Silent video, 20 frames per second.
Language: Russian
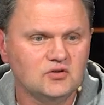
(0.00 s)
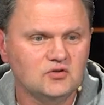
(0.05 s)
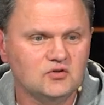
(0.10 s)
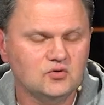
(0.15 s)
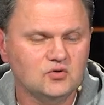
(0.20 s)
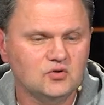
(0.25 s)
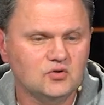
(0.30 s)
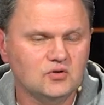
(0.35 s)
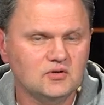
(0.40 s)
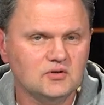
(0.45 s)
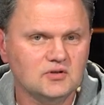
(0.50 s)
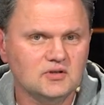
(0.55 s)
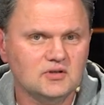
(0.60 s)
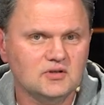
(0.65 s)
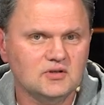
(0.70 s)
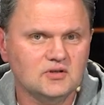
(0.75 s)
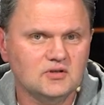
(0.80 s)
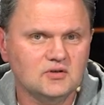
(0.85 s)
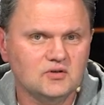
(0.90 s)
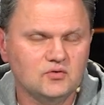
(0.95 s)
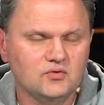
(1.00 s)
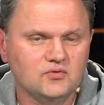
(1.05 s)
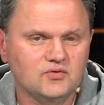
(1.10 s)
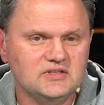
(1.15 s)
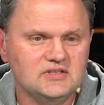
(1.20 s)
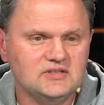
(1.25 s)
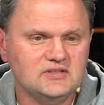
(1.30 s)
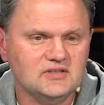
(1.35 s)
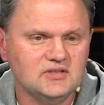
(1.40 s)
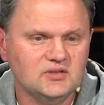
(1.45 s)
то э, у
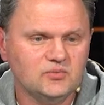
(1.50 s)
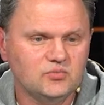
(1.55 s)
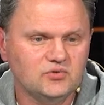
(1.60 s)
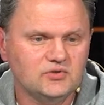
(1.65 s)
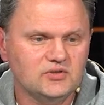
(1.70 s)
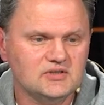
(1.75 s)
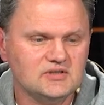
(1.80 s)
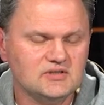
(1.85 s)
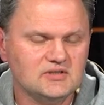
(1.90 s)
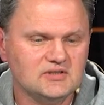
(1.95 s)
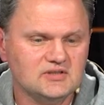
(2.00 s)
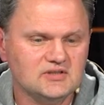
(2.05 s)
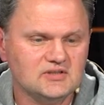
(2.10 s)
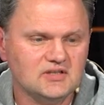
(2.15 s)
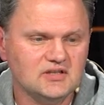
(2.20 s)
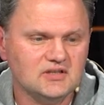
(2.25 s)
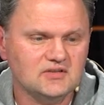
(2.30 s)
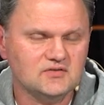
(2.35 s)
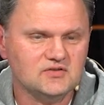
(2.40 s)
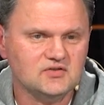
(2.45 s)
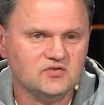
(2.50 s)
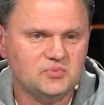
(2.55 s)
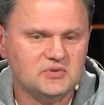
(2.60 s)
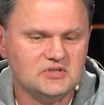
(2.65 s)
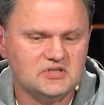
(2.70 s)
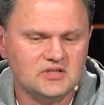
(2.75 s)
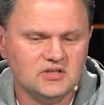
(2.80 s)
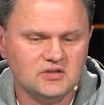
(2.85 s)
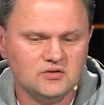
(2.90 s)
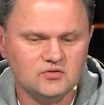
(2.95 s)
водителей будет складываться
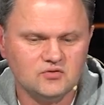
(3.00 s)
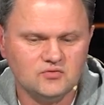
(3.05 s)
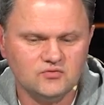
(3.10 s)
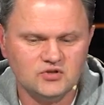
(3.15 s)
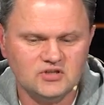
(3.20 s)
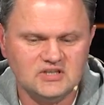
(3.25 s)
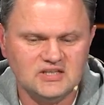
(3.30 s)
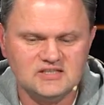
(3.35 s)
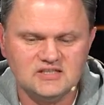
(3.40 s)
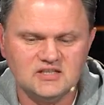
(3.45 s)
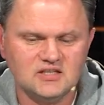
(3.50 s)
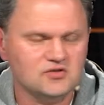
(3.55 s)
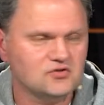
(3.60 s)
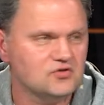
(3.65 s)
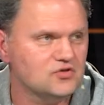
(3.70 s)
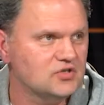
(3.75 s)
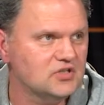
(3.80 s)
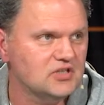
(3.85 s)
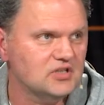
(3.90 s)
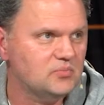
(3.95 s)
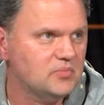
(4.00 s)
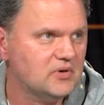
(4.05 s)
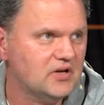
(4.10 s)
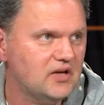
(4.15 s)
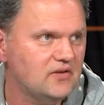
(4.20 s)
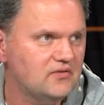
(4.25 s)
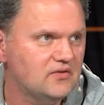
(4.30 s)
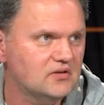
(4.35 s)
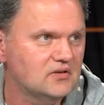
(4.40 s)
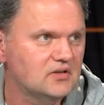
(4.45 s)
впечатление, что вот я сразу же не
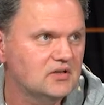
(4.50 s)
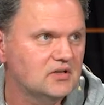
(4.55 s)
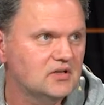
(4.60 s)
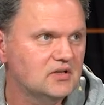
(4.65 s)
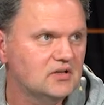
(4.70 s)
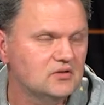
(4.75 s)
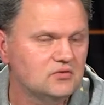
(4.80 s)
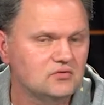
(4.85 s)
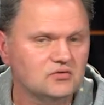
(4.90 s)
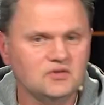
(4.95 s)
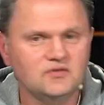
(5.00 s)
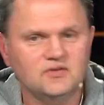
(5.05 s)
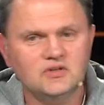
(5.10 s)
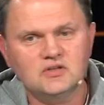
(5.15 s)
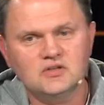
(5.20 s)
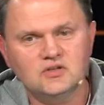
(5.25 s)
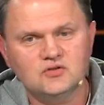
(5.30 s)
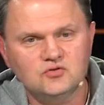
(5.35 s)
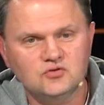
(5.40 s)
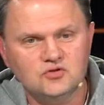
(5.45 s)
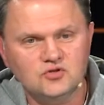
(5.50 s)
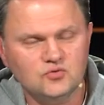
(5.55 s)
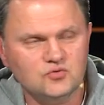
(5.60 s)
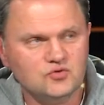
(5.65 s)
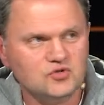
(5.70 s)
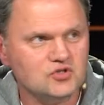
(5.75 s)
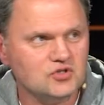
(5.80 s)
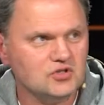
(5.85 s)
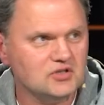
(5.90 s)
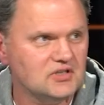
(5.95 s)
отправил, то, наверное, кто-то
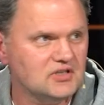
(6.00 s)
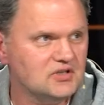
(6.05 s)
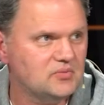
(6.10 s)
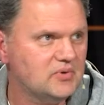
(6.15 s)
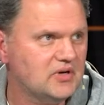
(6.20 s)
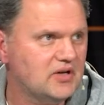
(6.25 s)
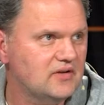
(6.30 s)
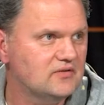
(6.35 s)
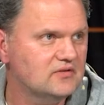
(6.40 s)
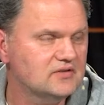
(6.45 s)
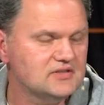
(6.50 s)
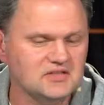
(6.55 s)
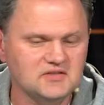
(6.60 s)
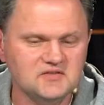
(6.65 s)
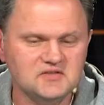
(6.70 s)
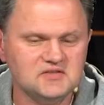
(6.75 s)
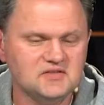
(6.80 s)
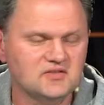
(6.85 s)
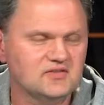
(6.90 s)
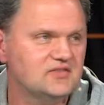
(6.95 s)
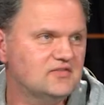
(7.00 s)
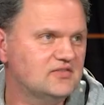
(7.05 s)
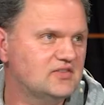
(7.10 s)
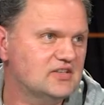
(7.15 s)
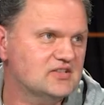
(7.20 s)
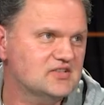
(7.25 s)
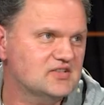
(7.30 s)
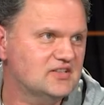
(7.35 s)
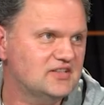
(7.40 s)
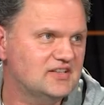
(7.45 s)
уже отправил, соответственно,
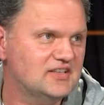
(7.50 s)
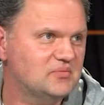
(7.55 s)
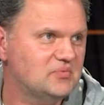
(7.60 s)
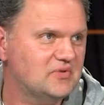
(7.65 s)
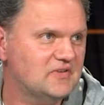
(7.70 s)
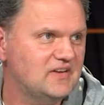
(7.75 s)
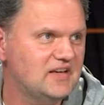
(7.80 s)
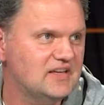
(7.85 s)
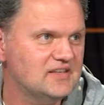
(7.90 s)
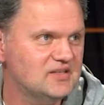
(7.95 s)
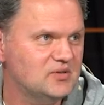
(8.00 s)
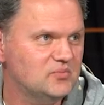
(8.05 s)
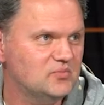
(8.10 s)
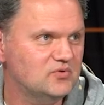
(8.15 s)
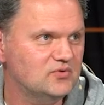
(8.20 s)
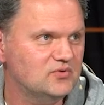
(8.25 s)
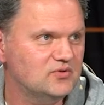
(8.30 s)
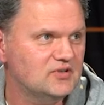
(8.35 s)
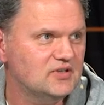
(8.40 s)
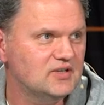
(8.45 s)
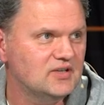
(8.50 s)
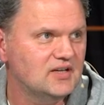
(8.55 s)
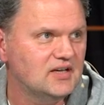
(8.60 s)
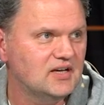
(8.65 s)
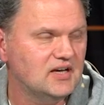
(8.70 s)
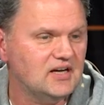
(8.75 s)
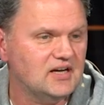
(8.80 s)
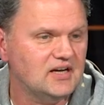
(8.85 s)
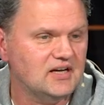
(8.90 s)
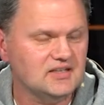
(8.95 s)
даже и отправлять не будут.
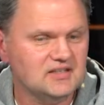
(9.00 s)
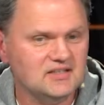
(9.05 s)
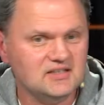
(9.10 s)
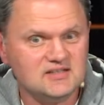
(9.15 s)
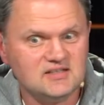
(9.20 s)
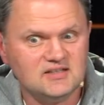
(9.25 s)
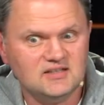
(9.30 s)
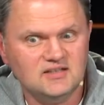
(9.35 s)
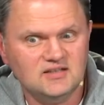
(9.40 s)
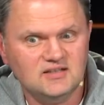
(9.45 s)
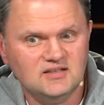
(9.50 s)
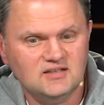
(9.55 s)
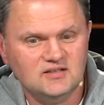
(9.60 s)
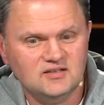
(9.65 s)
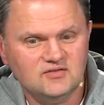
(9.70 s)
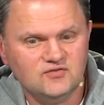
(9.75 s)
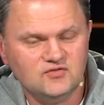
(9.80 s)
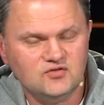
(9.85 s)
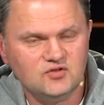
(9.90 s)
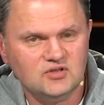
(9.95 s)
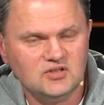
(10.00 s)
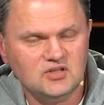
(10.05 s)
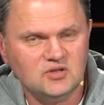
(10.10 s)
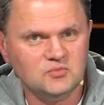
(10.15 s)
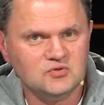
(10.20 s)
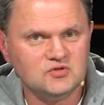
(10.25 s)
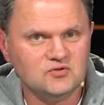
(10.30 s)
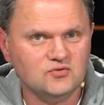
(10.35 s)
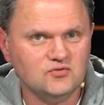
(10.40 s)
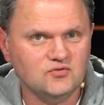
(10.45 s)
А если все-таки
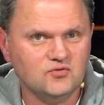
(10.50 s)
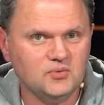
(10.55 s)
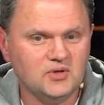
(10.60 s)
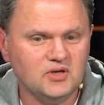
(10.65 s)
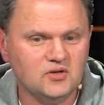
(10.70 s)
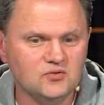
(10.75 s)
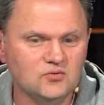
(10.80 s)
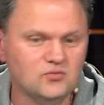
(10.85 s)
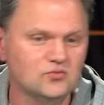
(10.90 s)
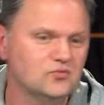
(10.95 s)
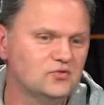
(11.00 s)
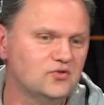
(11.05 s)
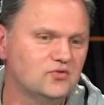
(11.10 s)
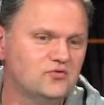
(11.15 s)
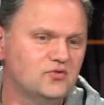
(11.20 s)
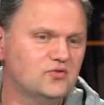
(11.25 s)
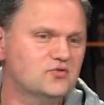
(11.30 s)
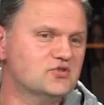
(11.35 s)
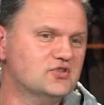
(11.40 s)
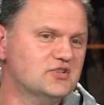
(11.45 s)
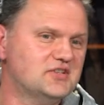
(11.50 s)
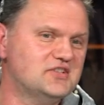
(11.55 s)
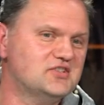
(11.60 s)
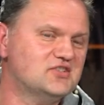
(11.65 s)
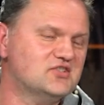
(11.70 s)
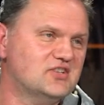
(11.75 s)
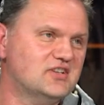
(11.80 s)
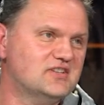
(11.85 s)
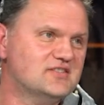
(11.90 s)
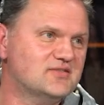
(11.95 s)
между двумя, ну, у него уже
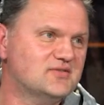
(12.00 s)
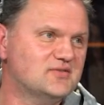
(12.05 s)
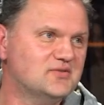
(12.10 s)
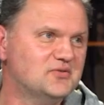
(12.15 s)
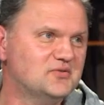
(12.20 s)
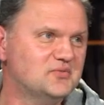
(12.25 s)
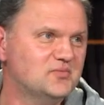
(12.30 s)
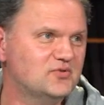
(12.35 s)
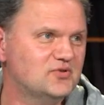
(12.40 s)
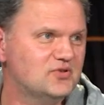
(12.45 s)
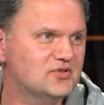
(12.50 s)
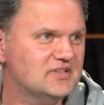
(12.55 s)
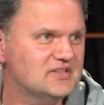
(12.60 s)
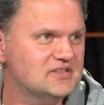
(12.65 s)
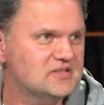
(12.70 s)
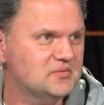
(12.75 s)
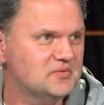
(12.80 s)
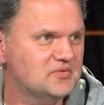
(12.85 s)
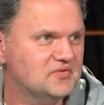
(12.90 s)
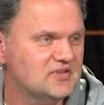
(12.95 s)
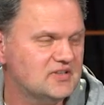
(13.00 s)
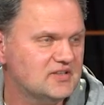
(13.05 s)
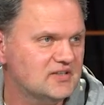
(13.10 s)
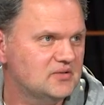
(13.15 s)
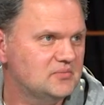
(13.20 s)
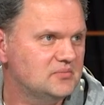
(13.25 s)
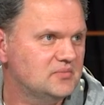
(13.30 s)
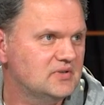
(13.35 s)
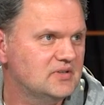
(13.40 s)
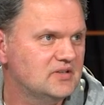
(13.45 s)
есть шанс, что он будет хотя бы
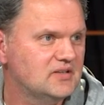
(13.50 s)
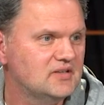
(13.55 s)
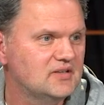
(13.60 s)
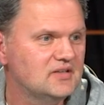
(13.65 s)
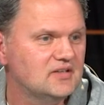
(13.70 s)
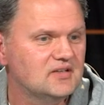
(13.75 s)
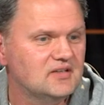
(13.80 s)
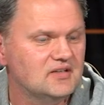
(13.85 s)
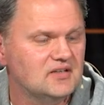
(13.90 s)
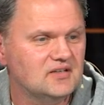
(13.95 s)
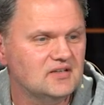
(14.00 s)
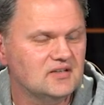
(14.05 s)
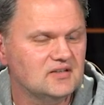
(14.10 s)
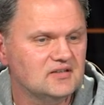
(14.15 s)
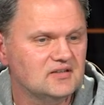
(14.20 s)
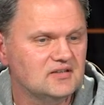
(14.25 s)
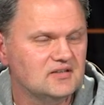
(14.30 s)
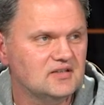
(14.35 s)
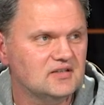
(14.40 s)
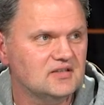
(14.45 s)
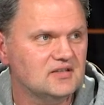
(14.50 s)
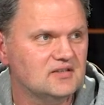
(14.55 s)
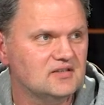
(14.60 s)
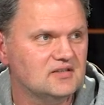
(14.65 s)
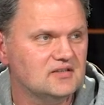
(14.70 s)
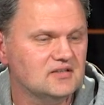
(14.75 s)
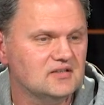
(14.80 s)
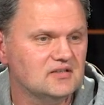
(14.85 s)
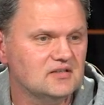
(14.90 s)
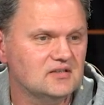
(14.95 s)
вторым, и э, ответственность да,
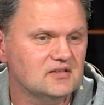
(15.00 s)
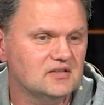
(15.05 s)
повышается.